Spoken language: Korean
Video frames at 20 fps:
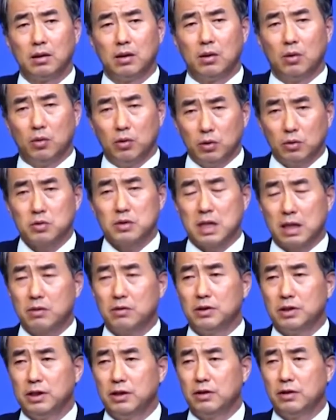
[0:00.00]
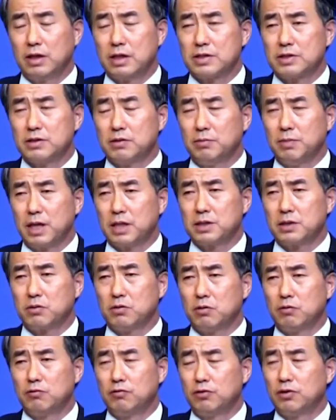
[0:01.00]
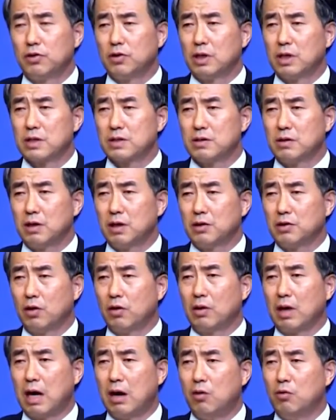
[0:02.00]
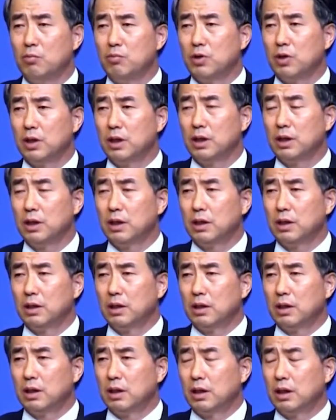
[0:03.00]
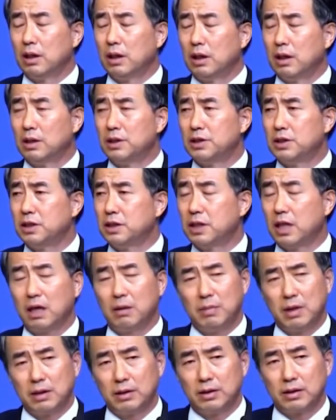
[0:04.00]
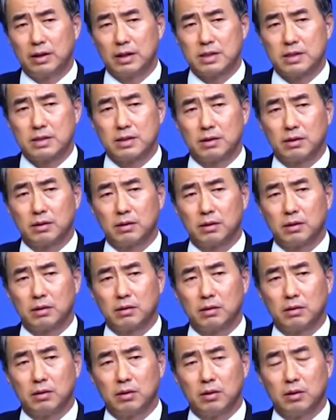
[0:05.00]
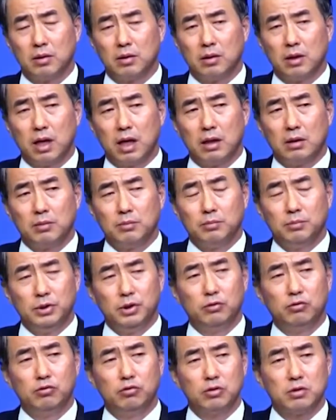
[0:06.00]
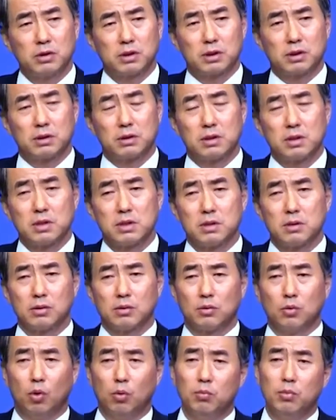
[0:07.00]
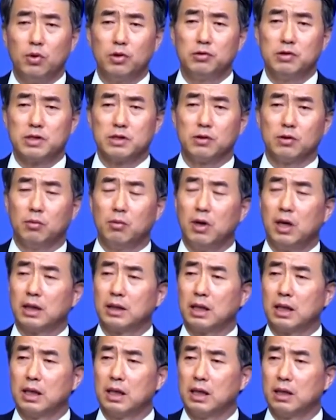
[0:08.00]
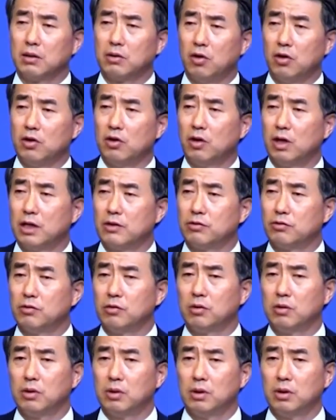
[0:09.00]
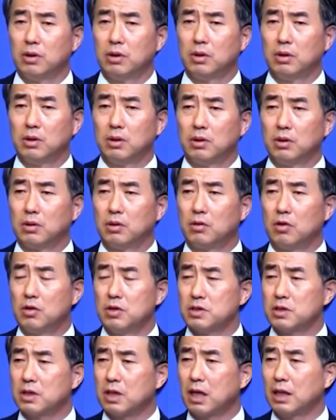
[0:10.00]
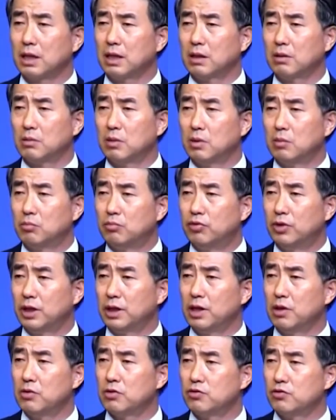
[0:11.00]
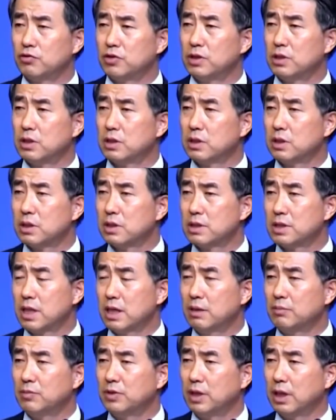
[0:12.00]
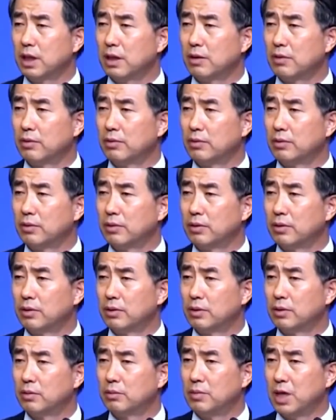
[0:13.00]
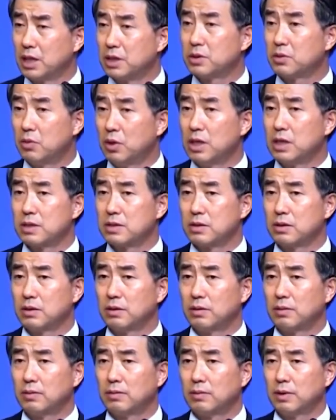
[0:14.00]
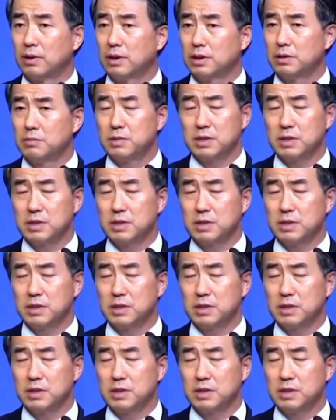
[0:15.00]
오늘 또 사건이 일어났죠. 멕시코 국경에서 19명이 시체가 발견됐어요. 미국으로 돈 벌기 위해서 넘어가다가 걸려가지고 거기서 다 그냥 불에 태워 죽인 사람들이에요. 멕시코에서. 지금